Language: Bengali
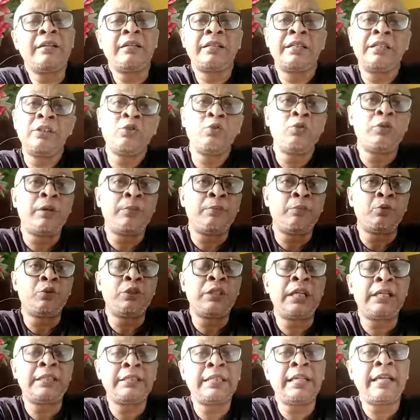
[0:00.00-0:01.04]
কিছুটা
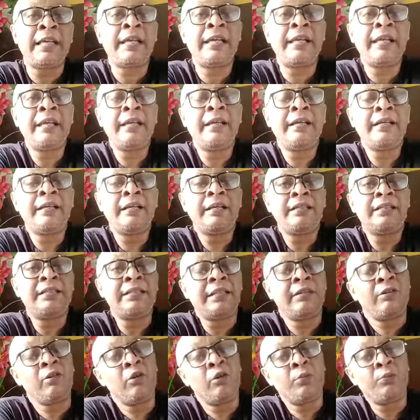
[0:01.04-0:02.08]
বোঝা যায় যে
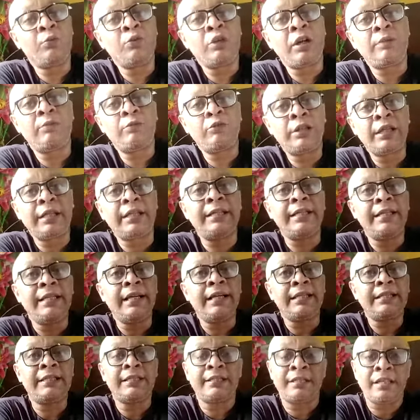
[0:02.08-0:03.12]
গল্পটার মধ্যে কি
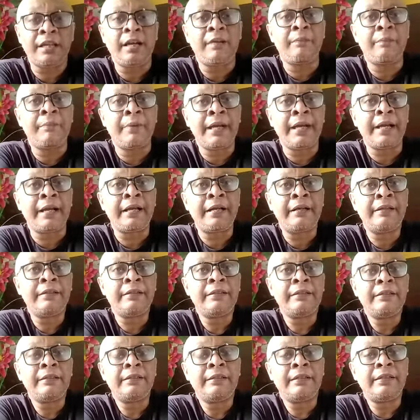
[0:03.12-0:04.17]
আছে সাপ ব্যাং
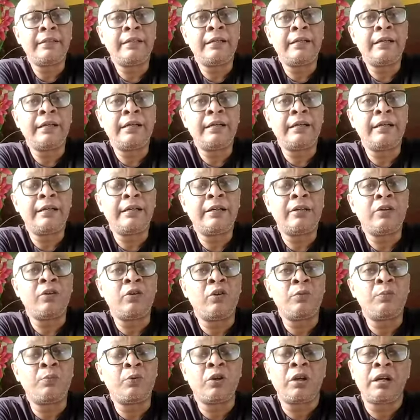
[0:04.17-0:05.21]

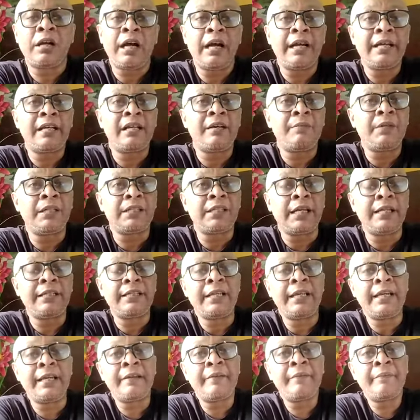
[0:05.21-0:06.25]
গল্পটা খায় না মাথায়
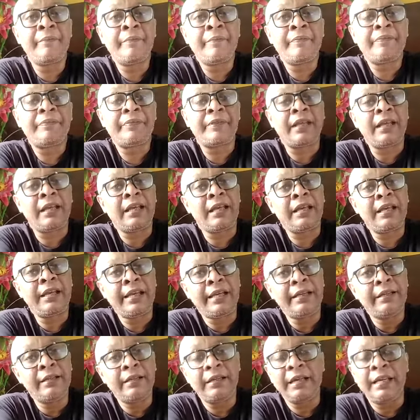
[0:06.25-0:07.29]
দেয়
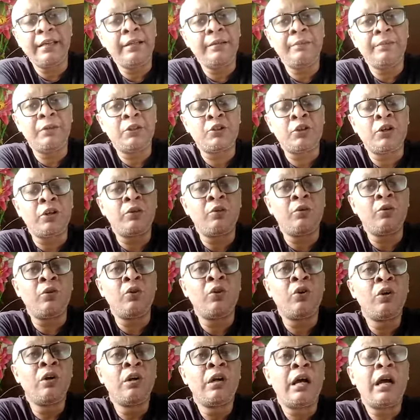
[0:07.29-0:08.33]
এই এই বিষয়গুলো
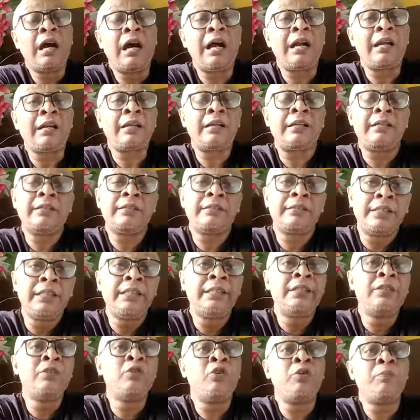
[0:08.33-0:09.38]
আর
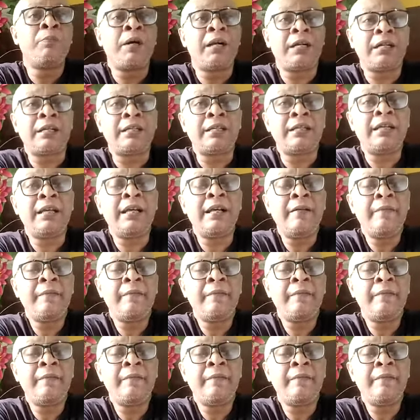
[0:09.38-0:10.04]
তৃতীয়বারটা